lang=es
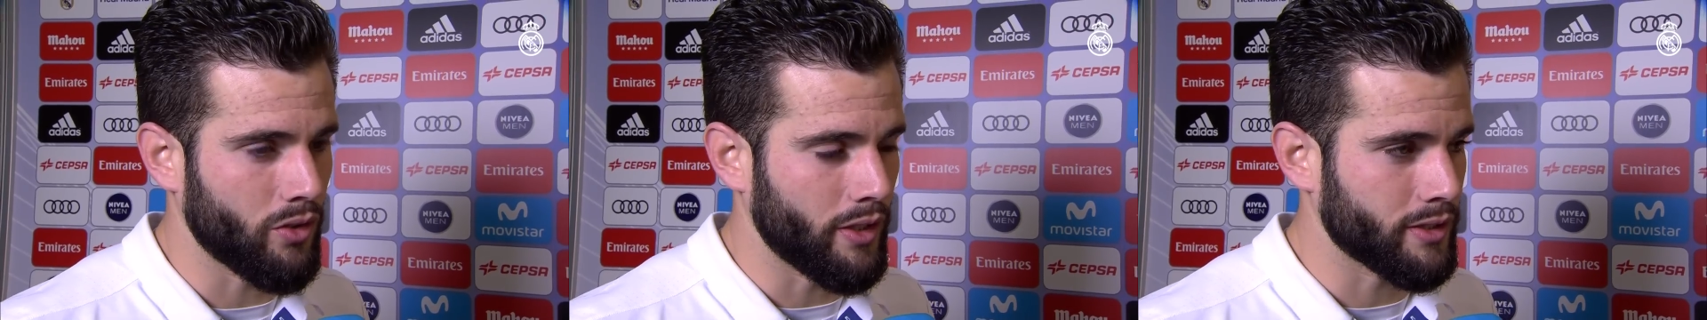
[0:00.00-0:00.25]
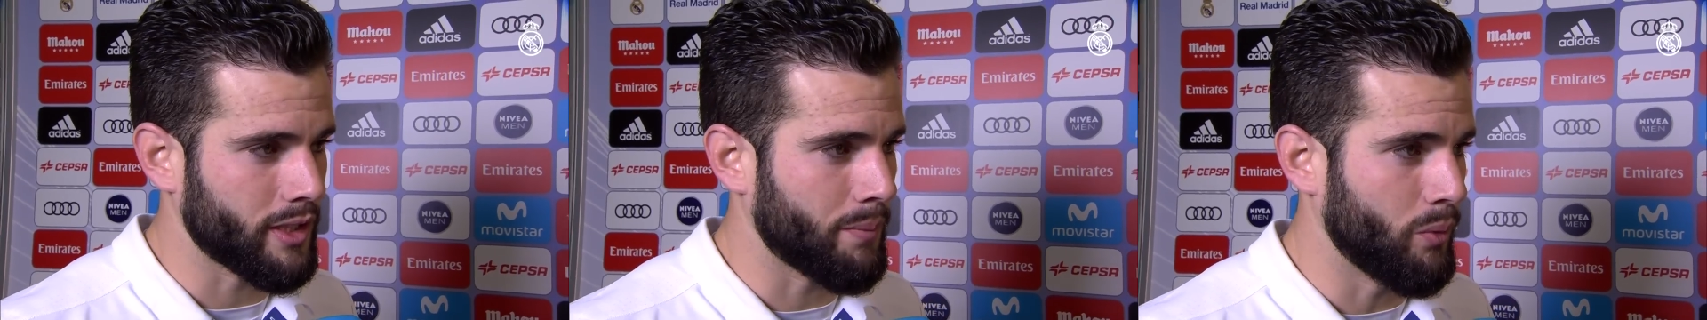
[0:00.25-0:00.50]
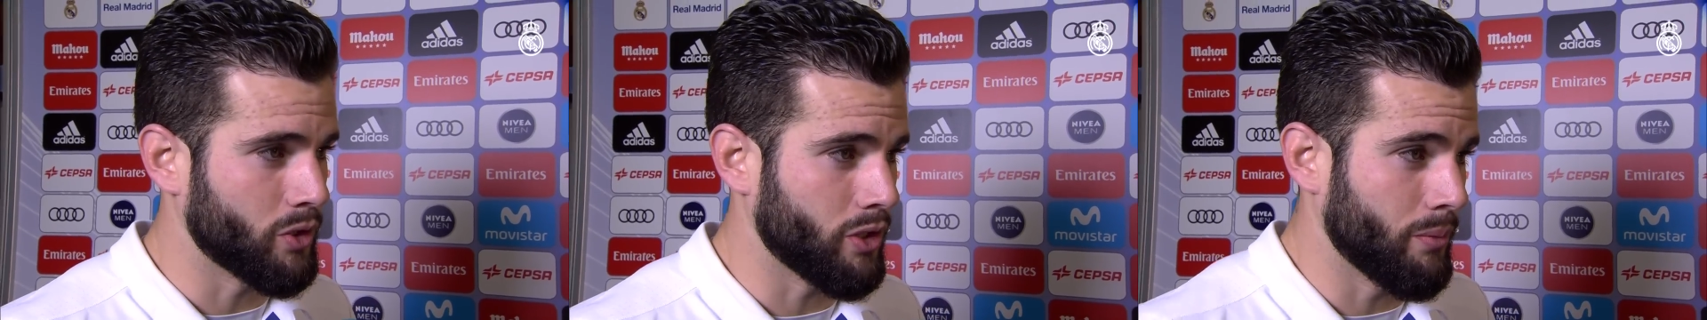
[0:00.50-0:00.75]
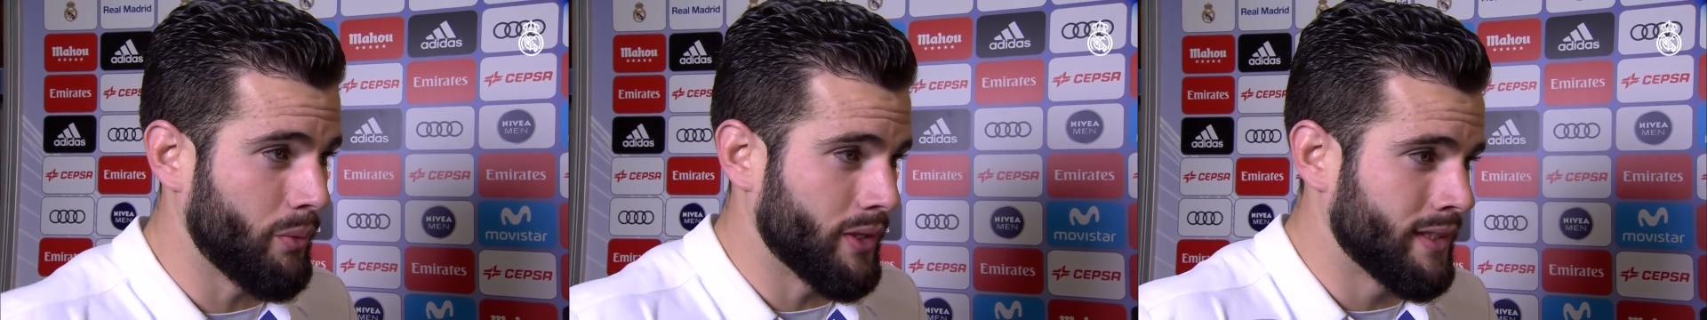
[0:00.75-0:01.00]
con la
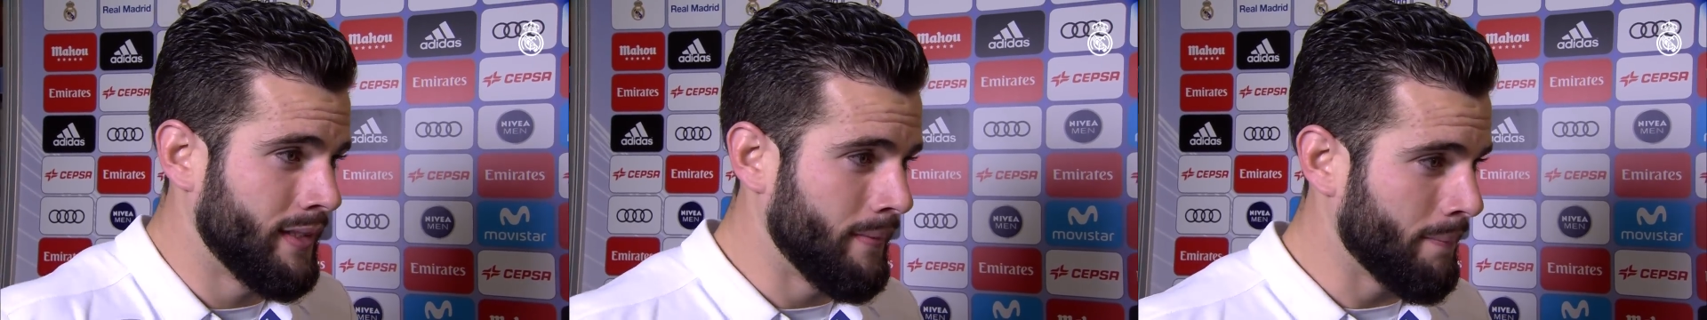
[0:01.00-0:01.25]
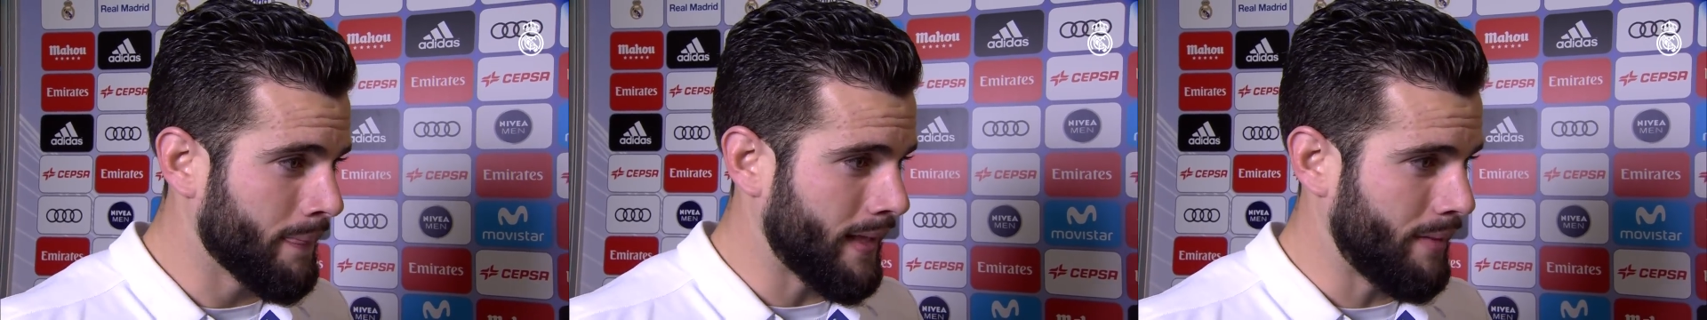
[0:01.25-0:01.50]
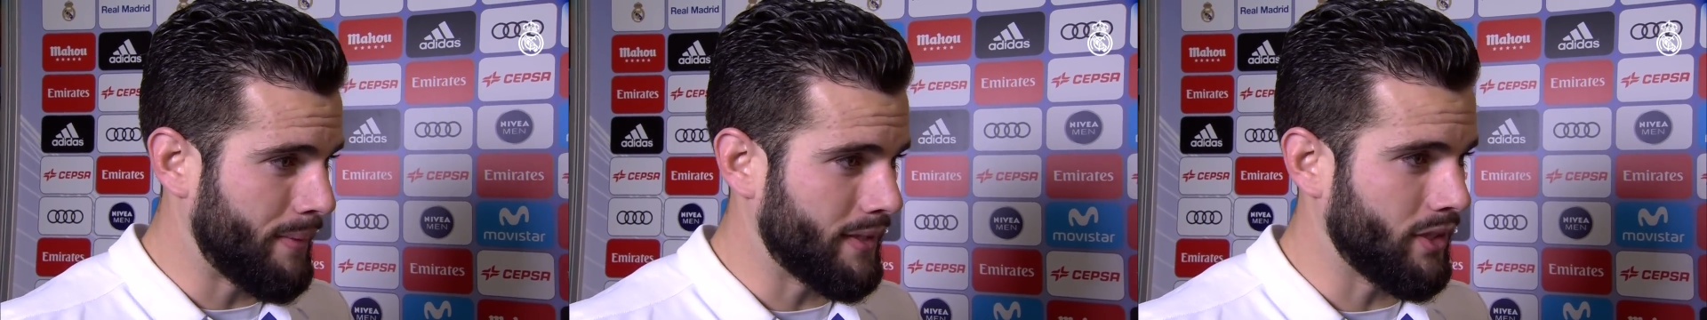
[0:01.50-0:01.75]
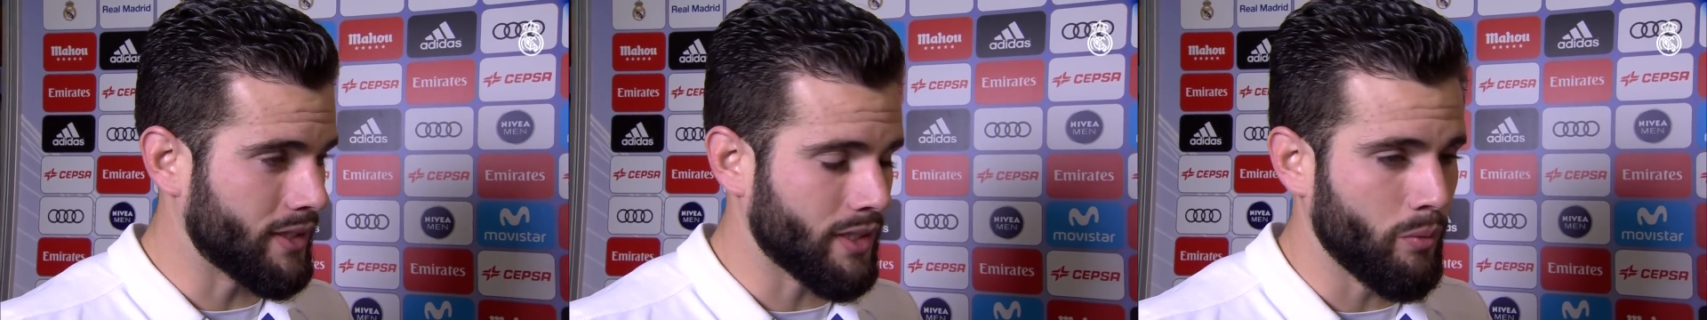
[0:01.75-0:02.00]
expulsión, pues el
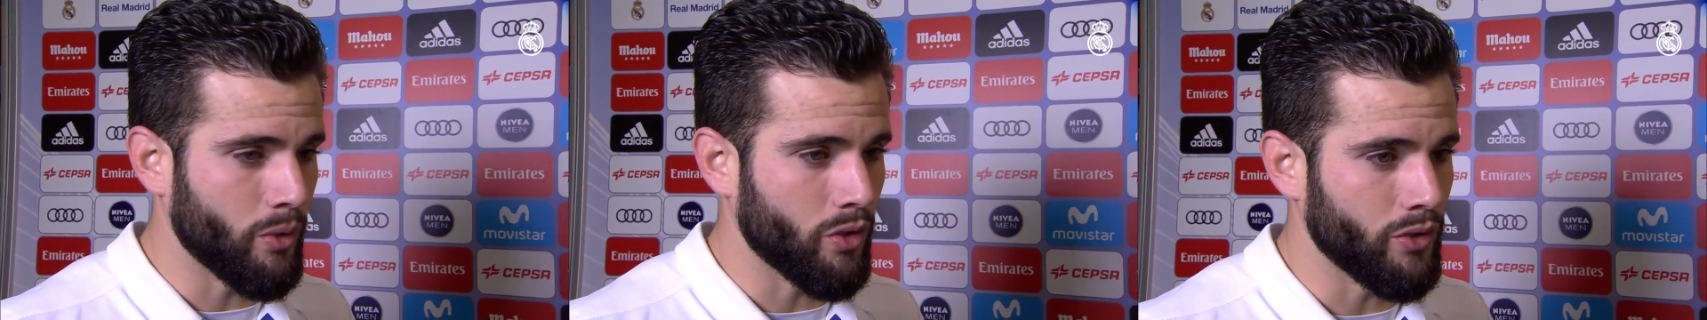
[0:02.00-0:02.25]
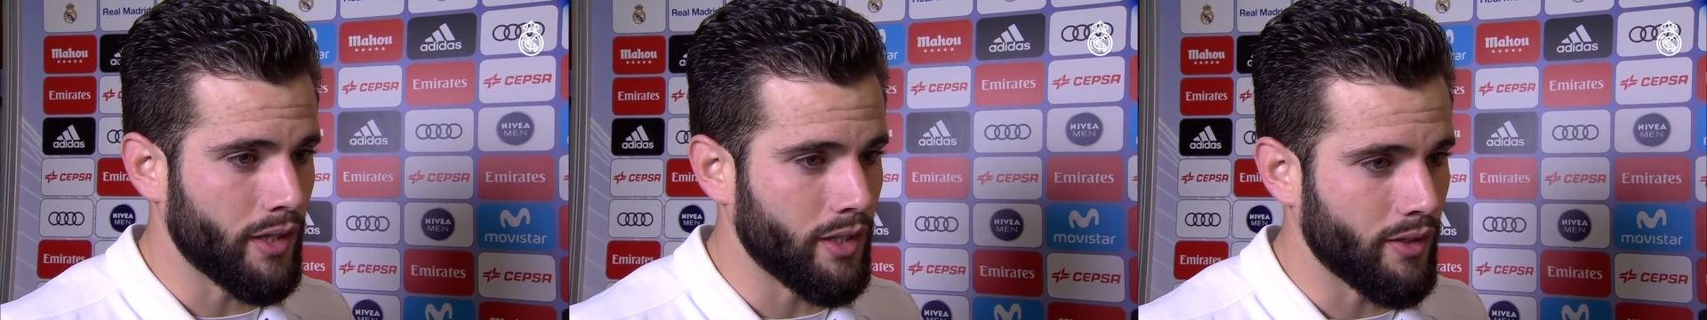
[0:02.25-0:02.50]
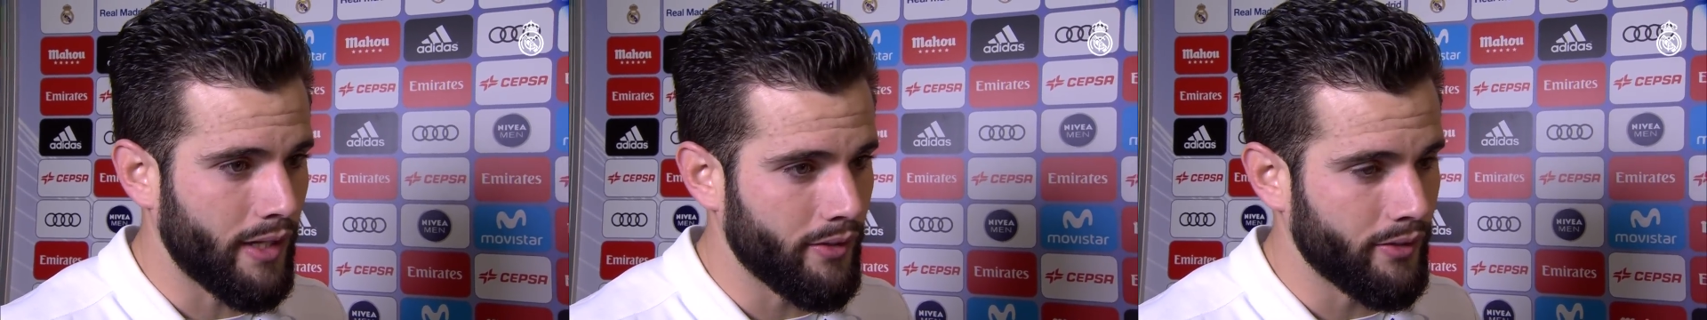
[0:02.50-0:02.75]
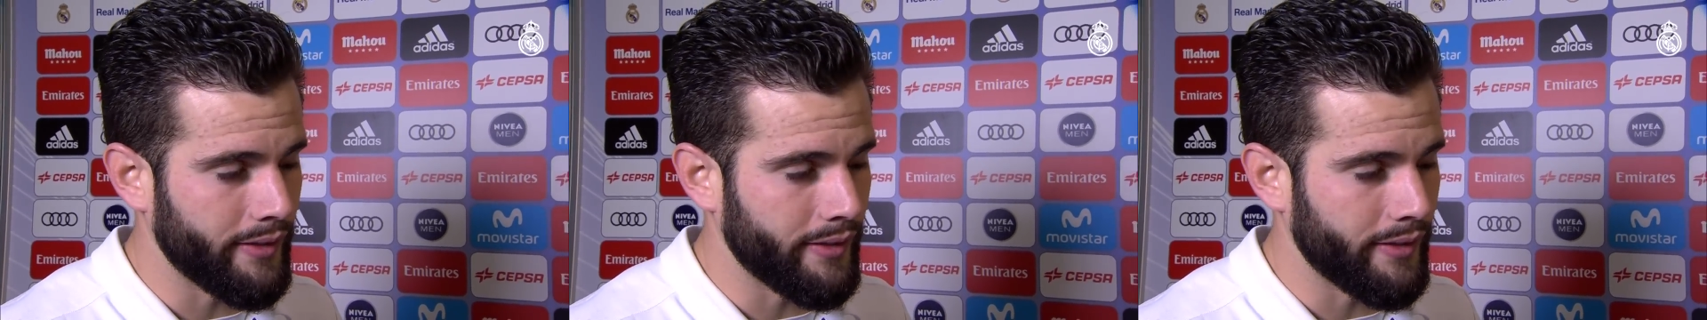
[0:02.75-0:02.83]
partido ha sido muy condicionado.